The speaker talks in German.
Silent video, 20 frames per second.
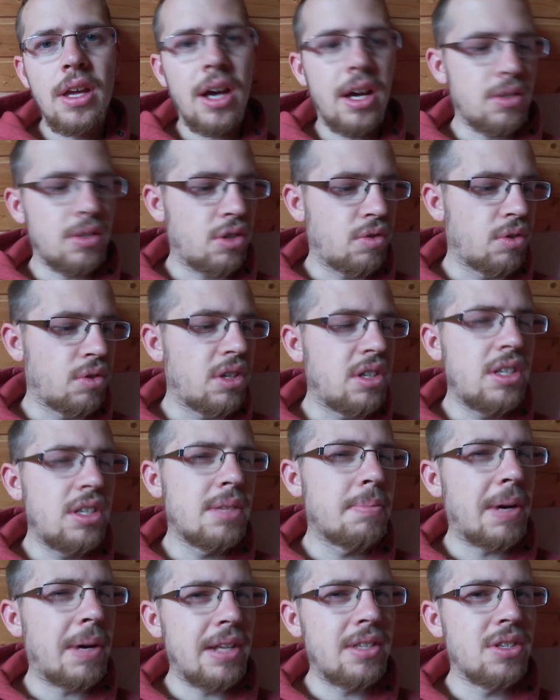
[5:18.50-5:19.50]
Also ich würde
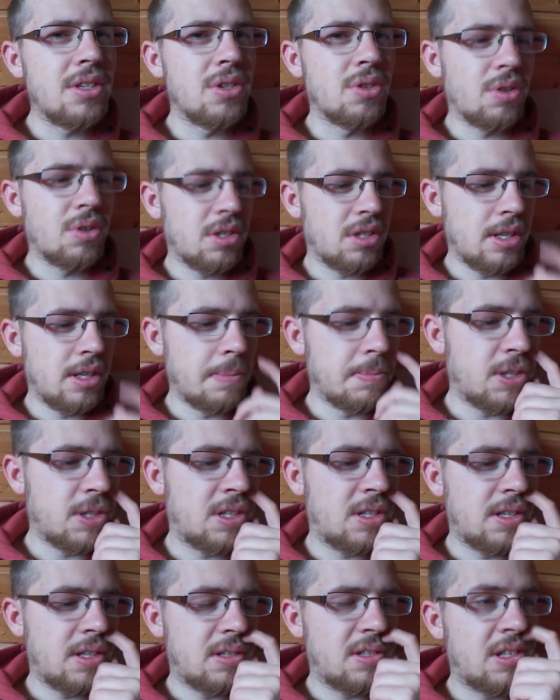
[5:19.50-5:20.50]
diese beiden Saisons nehmen,
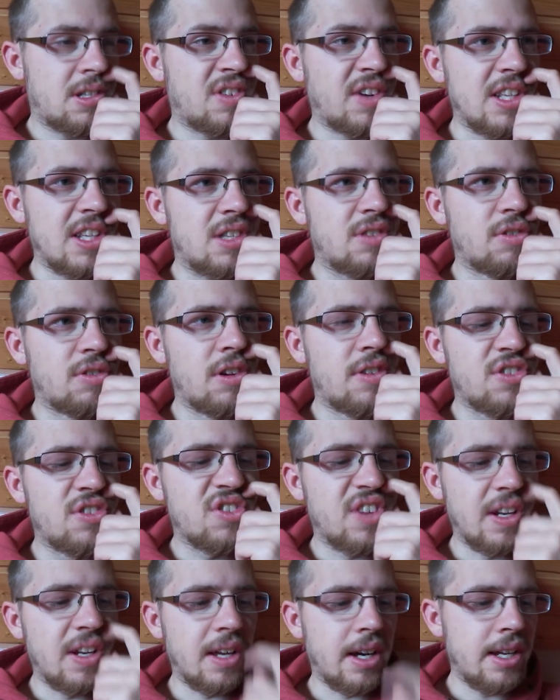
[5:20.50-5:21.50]
2012,
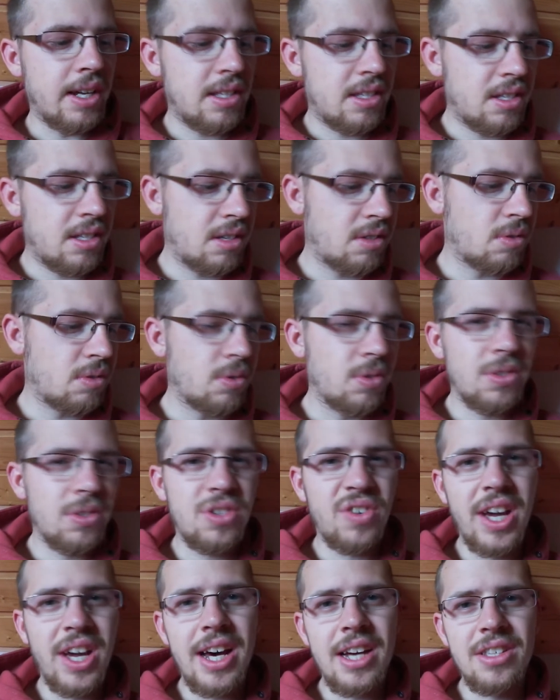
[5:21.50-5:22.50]
2013 und
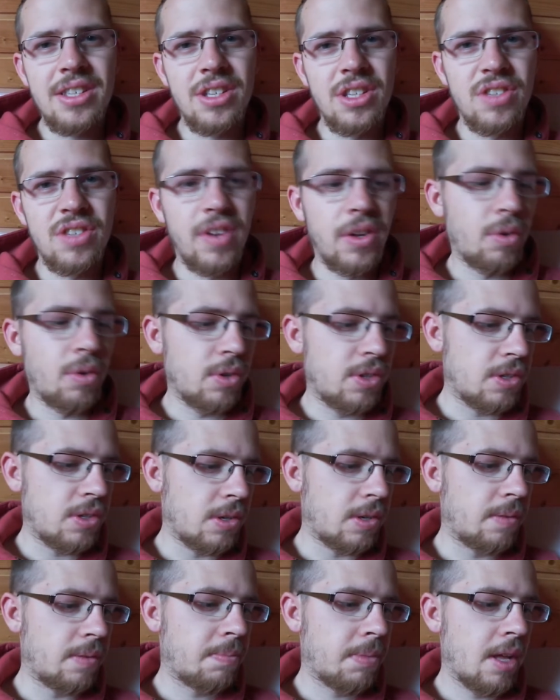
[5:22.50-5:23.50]
2018,
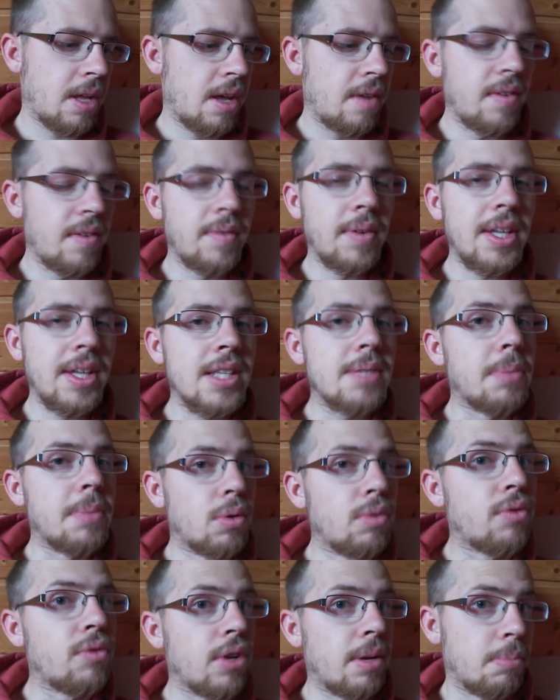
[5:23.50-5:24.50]
2019, wenn wir jetzt mal
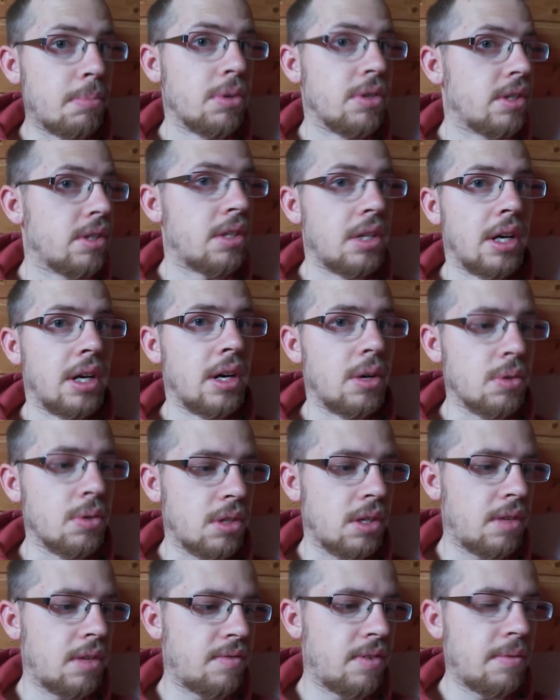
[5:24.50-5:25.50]
nur von der Bundesliga
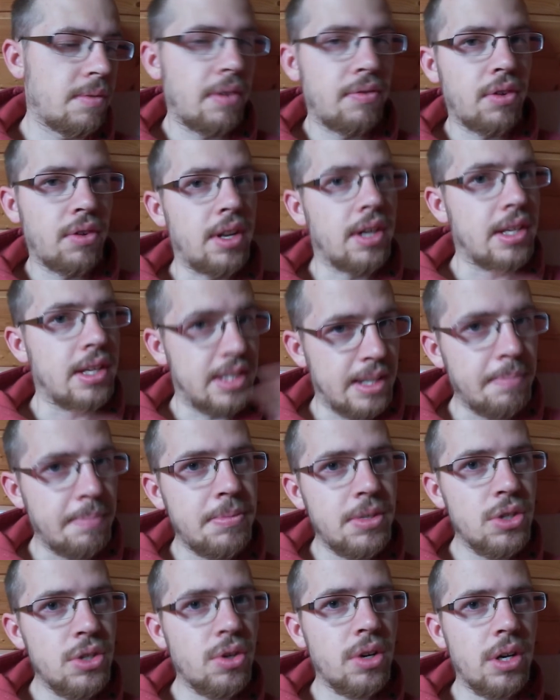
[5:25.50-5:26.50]
ausgehen. Wenn wir von der
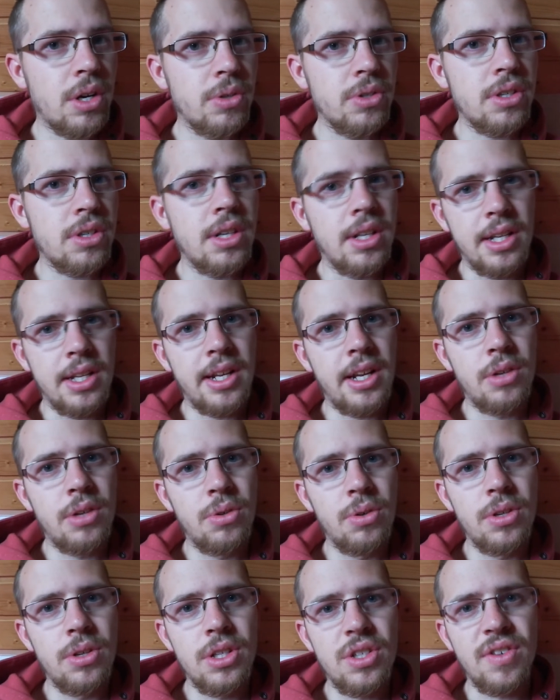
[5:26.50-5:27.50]
gesamten Saison ausgehen, dann
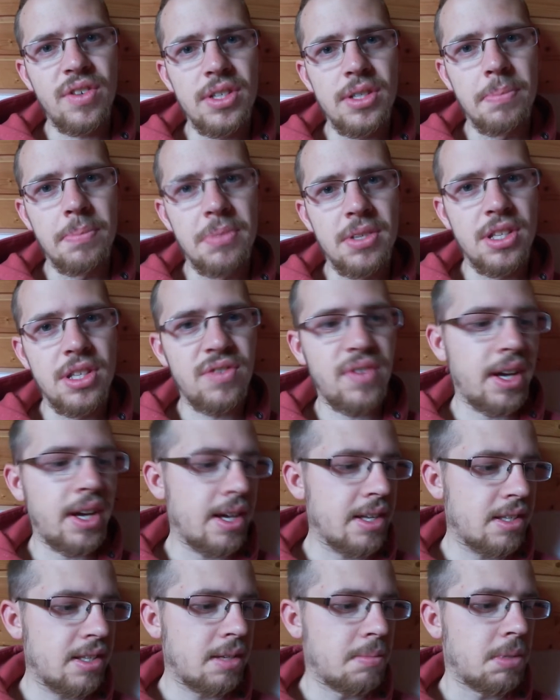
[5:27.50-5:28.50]
natürlich 2017,
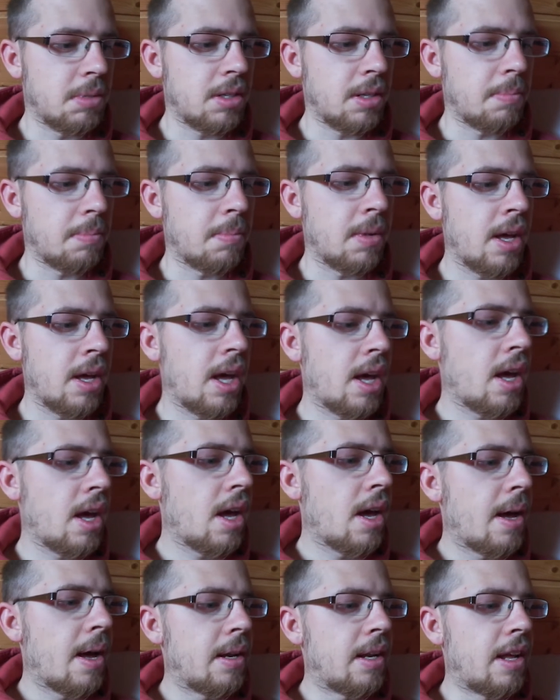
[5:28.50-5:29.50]
2018 mit dem
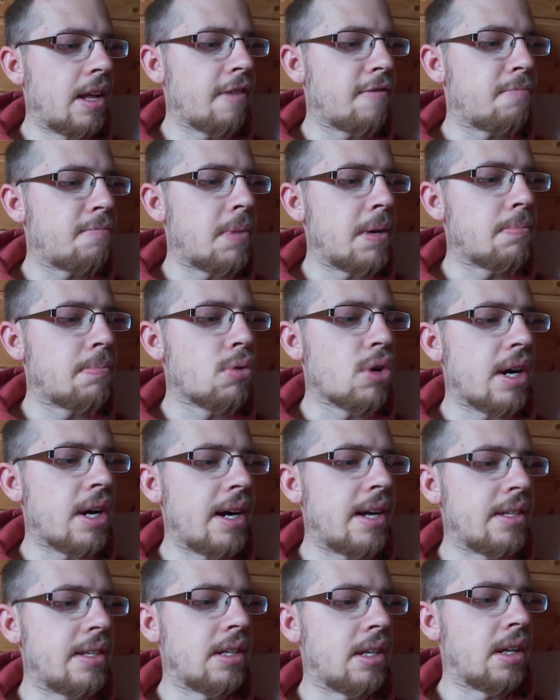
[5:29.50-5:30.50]

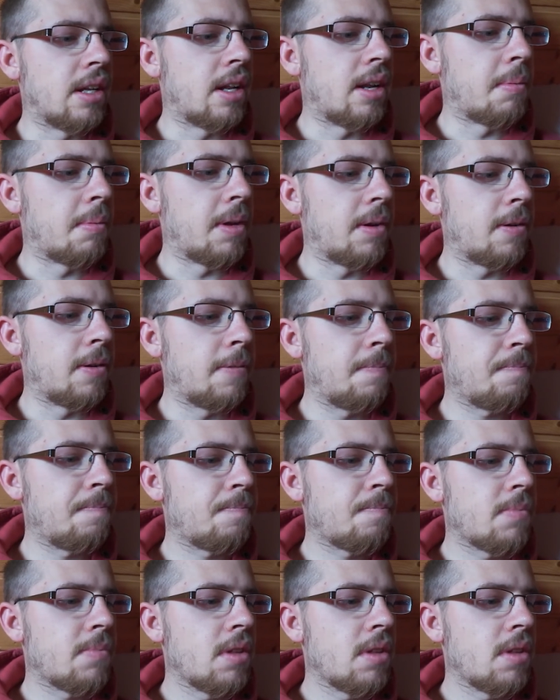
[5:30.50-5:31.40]
DFB-Pokalsieg dann am Ende.